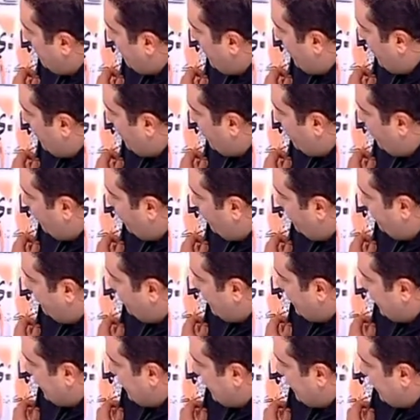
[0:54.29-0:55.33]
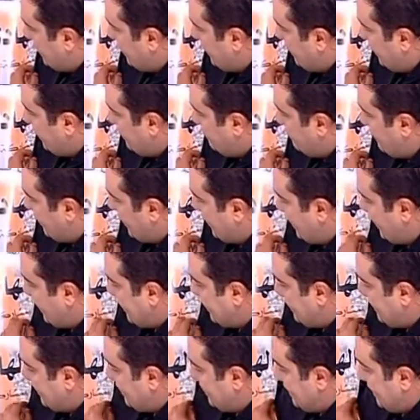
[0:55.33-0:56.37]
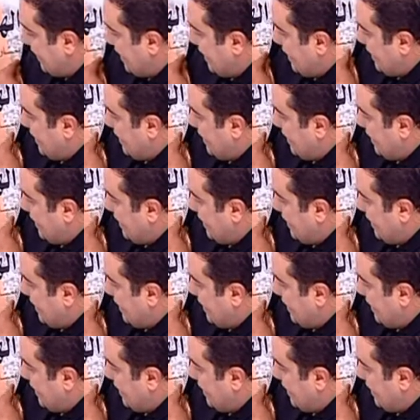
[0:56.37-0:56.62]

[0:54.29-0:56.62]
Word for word: باكو آه، ايبانيز